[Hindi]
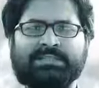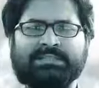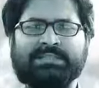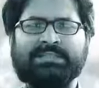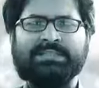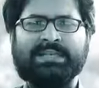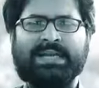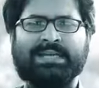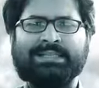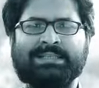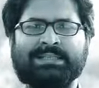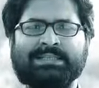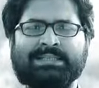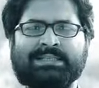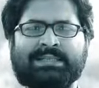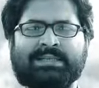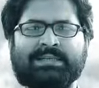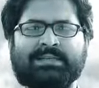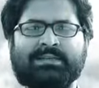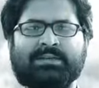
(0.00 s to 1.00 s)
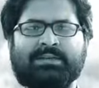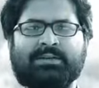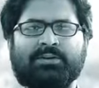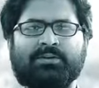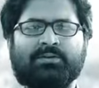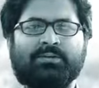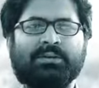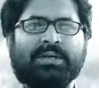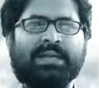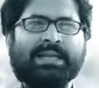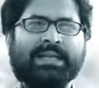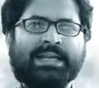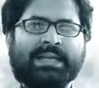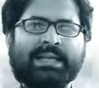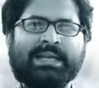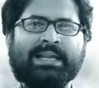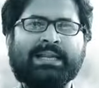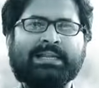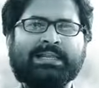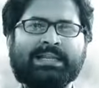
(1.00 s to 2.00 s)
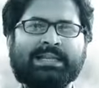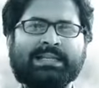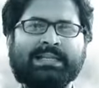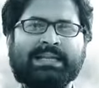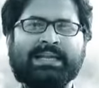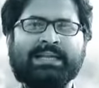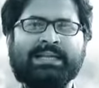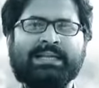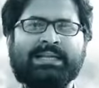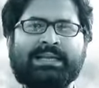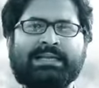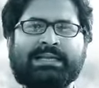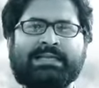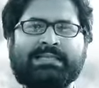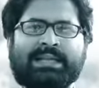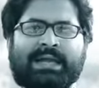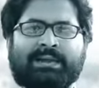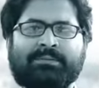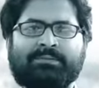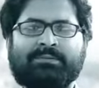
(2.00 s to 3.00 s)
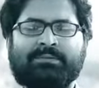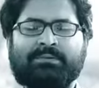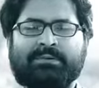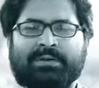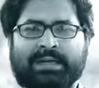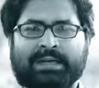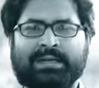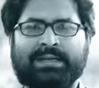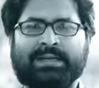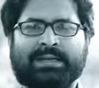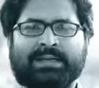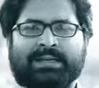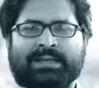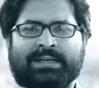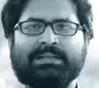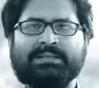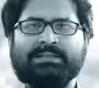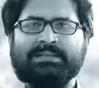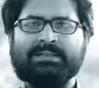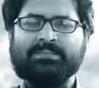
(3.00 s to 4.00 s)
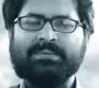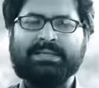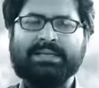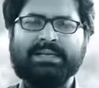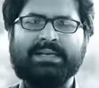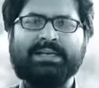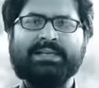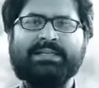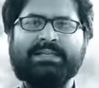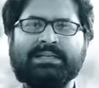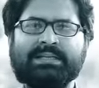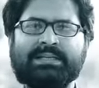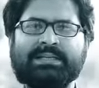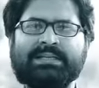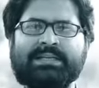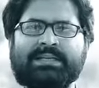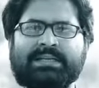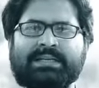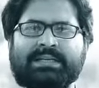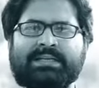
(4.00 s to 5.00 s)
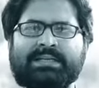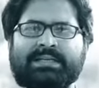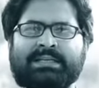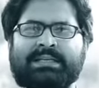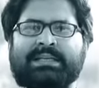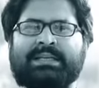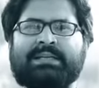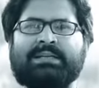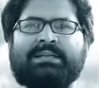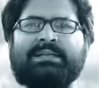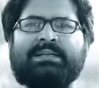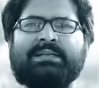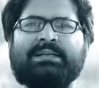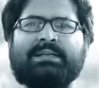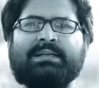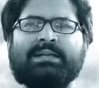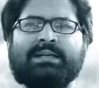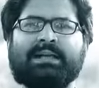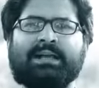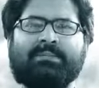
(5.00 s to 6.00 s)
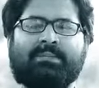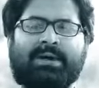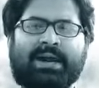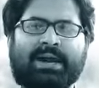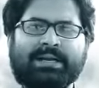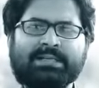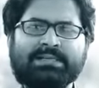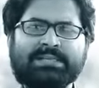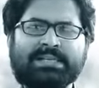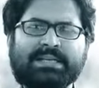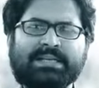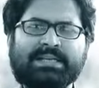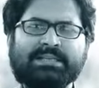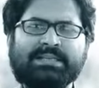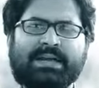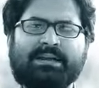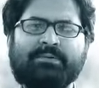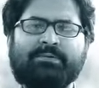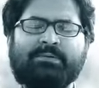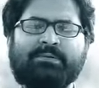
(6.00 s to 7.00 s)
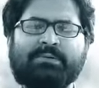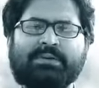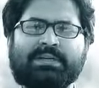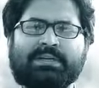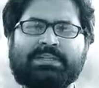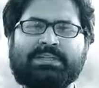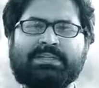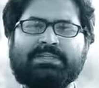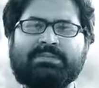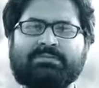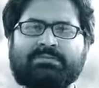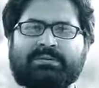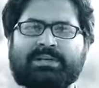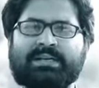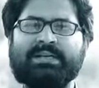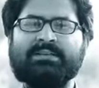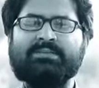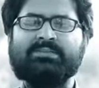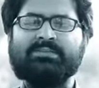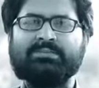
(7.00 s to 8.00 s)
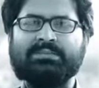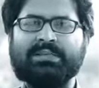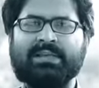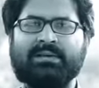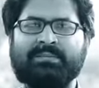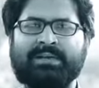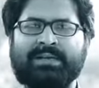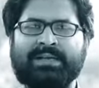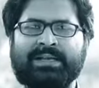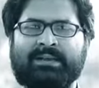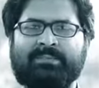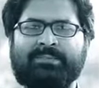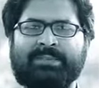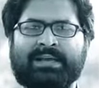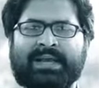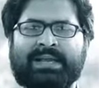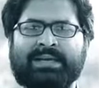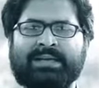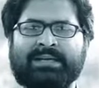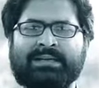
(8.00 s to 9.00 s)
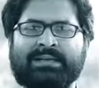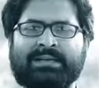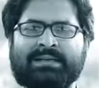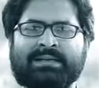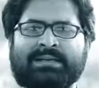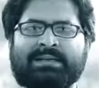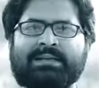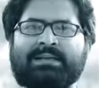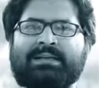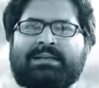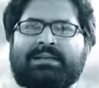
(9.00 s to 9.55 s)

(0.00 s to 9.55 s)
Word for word: हिचकिचाते थे उन्हें ये लगता था कि ये किताब को करेगा क्या जब धीरे धीरे धीरे धीरे कबाड़ से किताबों की तस्वीरें सोशल मीडिया पे आने लगी